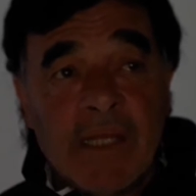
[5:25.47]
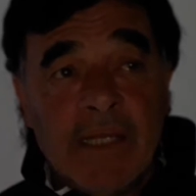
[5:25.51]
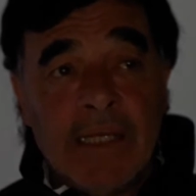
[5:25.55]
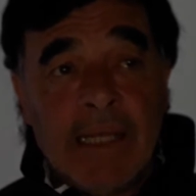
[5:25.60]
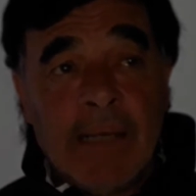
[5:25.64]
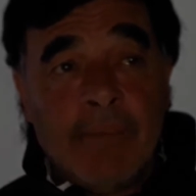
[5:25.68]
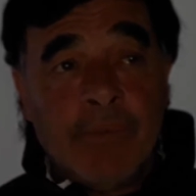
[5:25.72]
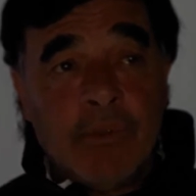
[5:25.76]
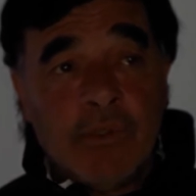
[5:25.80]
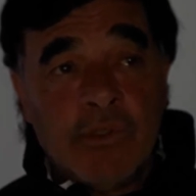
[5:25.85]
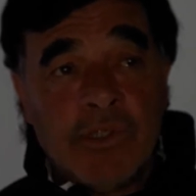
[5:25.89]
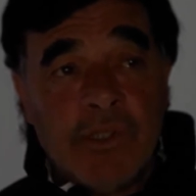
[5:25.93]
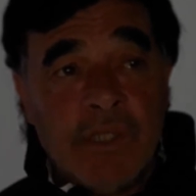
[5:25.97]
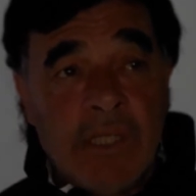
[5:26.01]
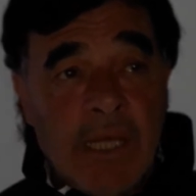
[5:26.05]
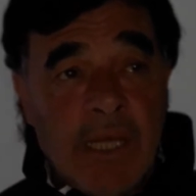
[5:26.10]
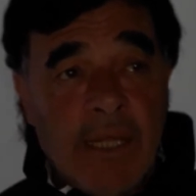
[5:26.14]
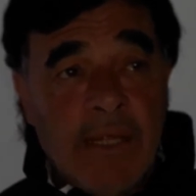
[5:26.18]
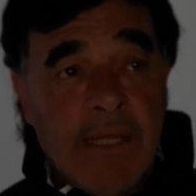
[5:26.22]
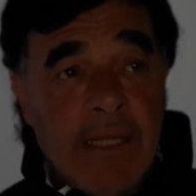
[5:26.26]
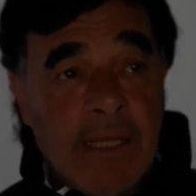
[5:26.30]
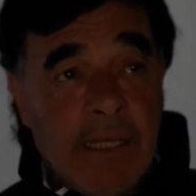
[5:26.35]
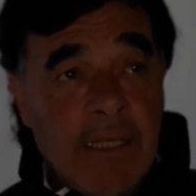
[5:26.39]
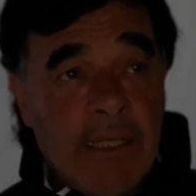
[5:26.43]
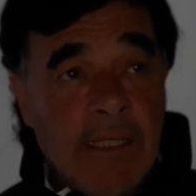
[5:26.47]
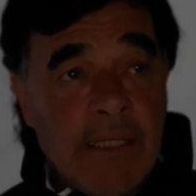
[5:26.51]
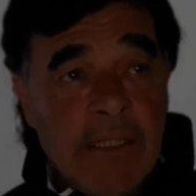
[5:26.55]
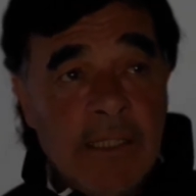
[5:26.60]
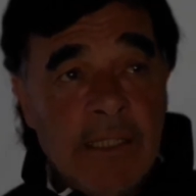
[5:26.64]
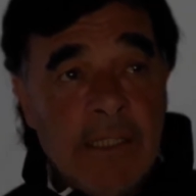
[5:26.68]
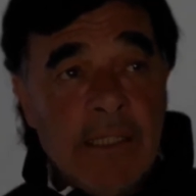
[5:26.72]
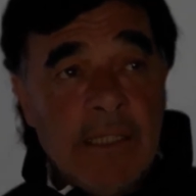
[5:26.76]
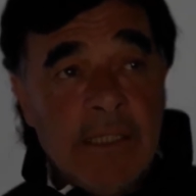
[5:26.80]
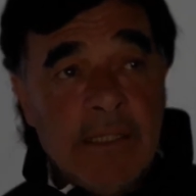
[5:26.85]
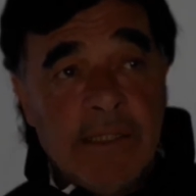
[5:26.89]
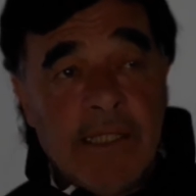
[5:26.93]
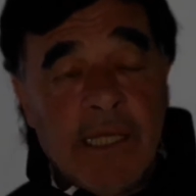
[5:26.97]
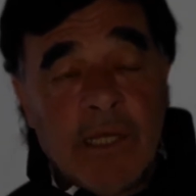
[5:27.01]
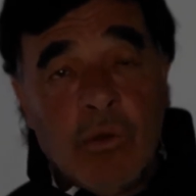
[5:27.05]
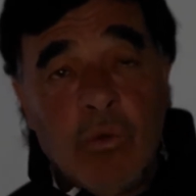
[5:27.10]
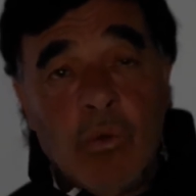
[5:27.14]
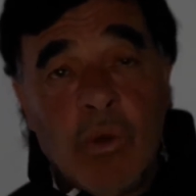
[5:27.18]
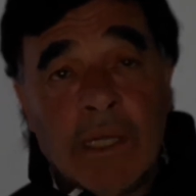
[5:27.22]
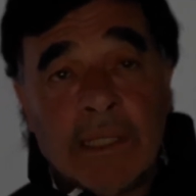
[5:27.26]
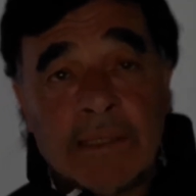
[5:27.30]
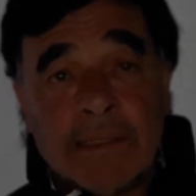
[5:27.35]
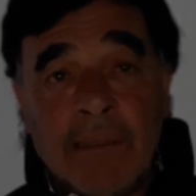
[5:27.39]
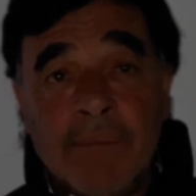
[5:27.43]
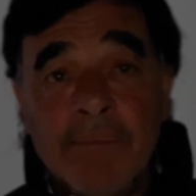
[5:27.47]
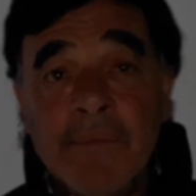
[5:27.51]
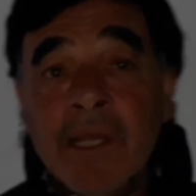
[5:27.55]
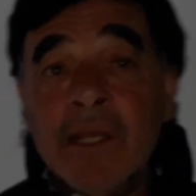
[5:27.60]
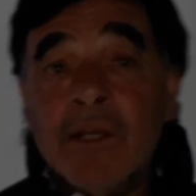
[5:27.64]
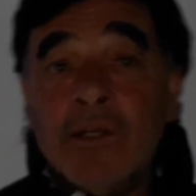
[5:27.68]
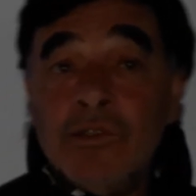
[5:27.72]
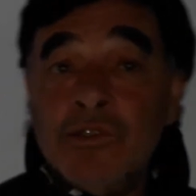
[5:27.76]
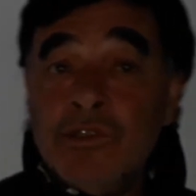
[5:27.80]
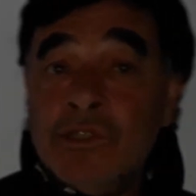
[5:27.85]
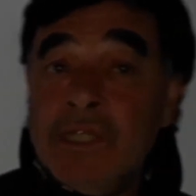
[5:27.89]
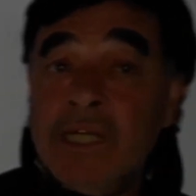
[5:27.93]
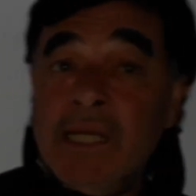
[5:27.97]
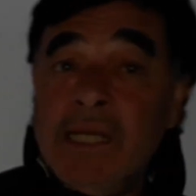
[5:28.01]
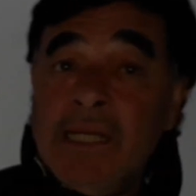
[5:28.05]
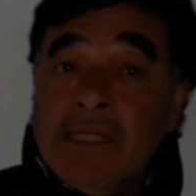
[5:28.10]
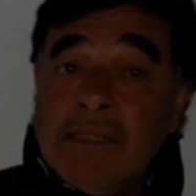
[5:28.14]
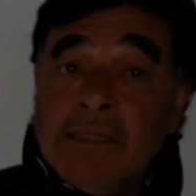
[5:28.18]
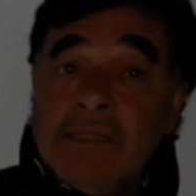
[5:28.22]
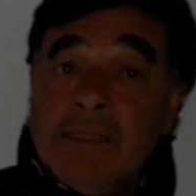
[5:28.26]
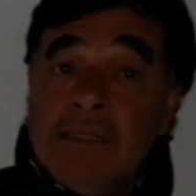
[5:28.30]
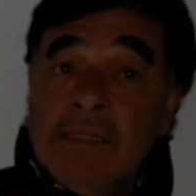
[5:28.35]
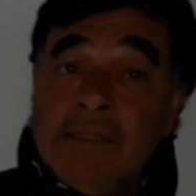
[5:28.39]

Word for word: la posibilidad de, jugar también con tres,